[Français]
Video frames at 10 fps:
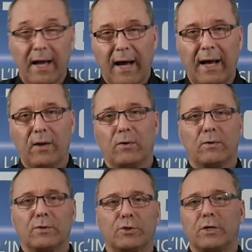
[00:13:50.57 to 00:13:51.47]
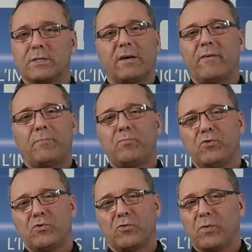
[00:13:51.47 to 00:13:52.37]
Alors, je savais
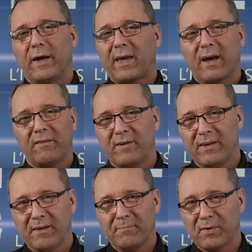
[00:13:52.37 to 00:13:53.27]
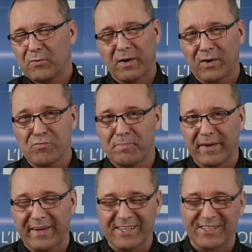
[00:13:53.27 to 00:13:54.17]
plus quoi graver puis quoi
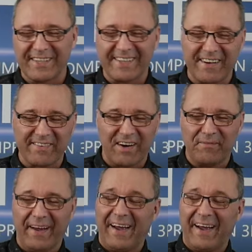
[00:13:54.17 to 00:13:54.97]
couper. J'étais vraiment